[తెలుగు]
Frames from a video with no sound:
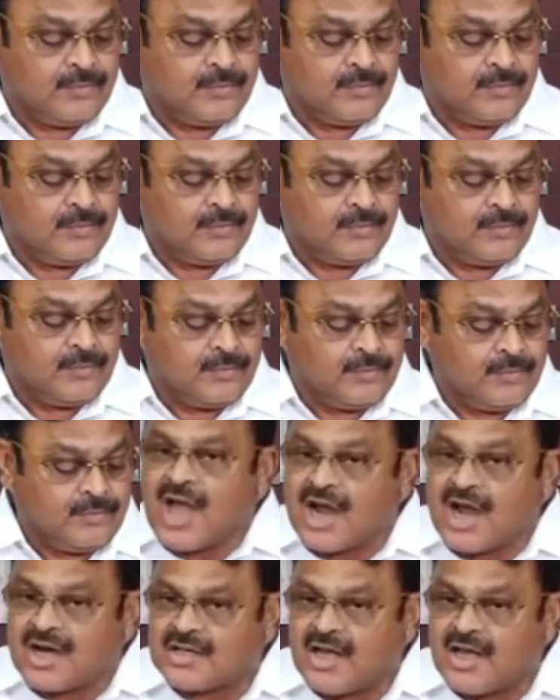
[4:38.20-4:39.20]
ప్రధానమంత్రి
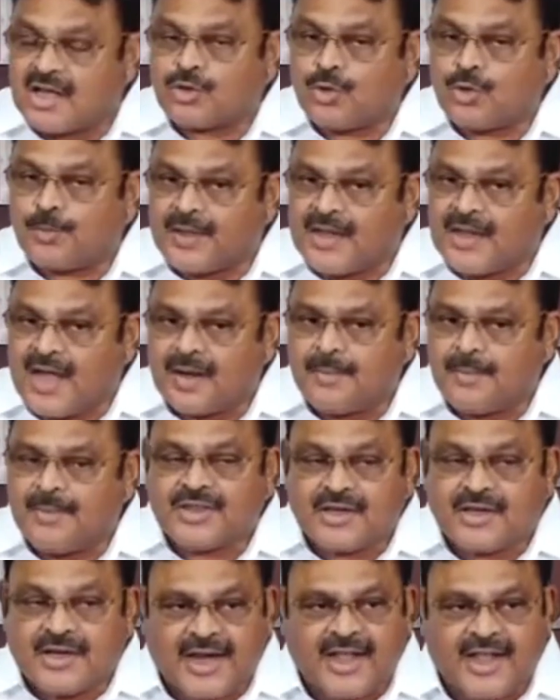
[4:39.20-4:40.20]
సాక్షాత్తు
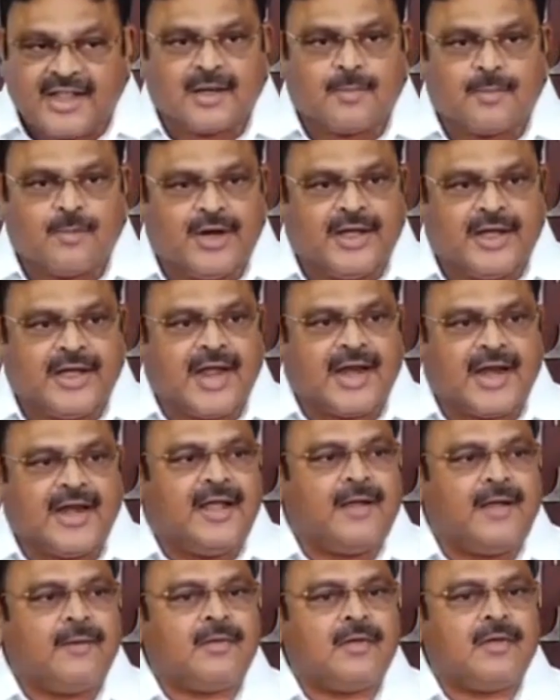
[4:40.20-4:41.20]
ప్రధానమంత్రి నరేంద్ర మోడీ
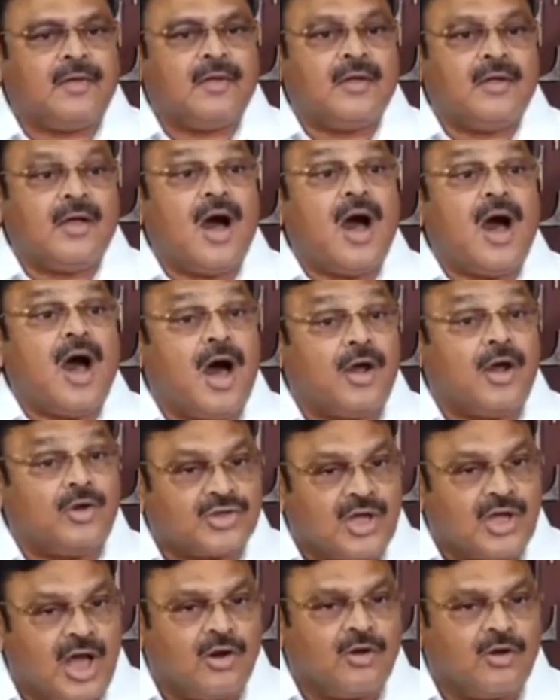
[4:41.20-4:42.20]
గారిని
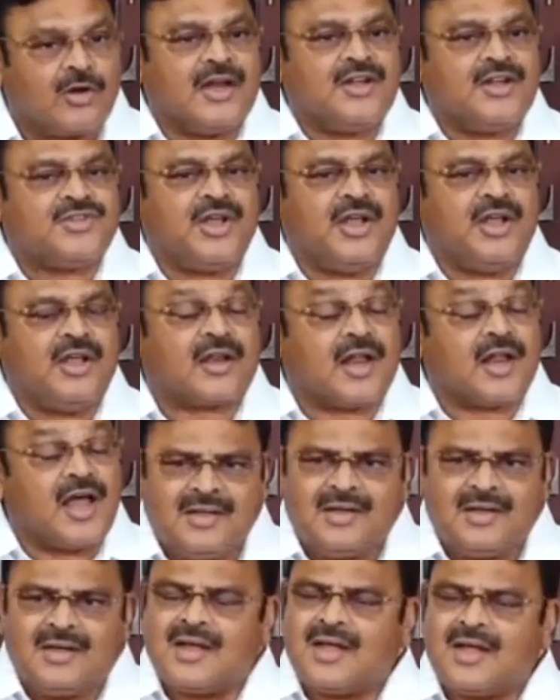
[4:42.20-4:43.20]
ఆరు సార్లు కలిసి
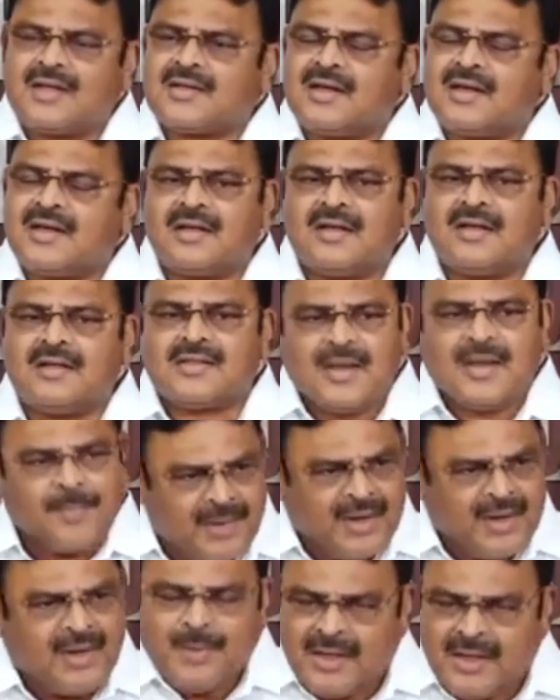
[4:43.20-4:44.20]
రాజధాని రాష్ట్రానికి
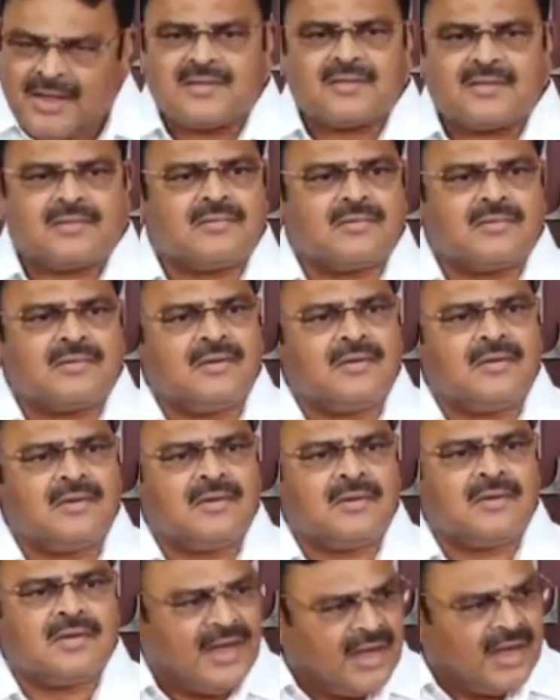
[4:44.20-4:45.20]
చెప్పండి ప్లీజ్
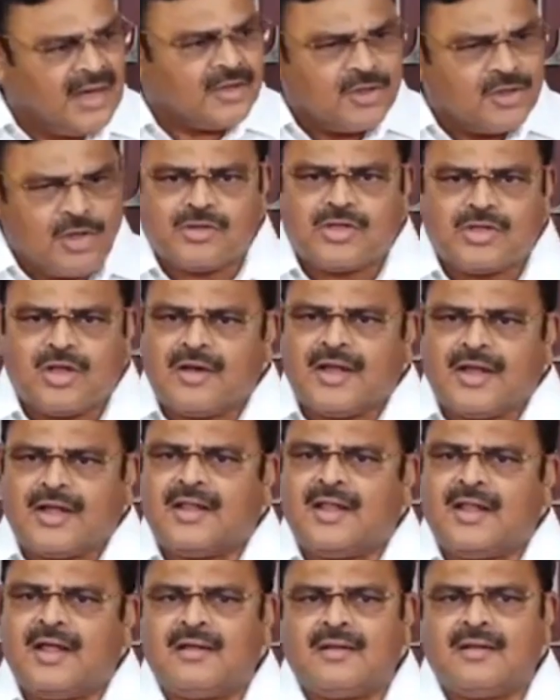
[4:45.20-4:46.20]
ఎన్నికలు జరుగుతూ
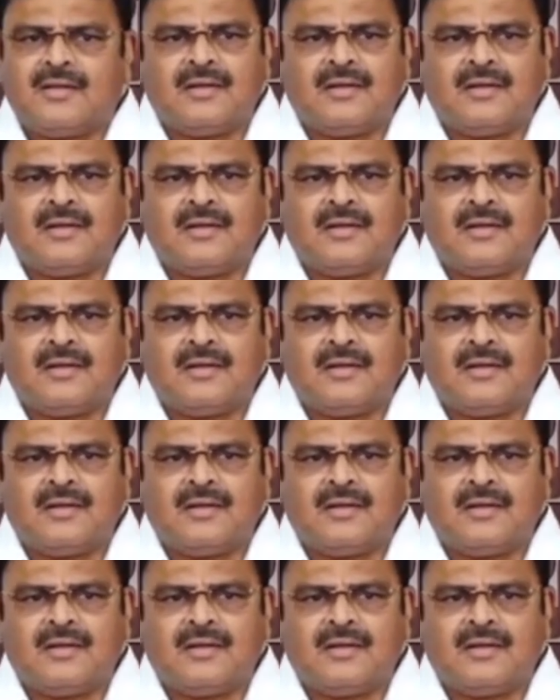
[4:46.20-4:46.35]
ఉన్నాయి కదా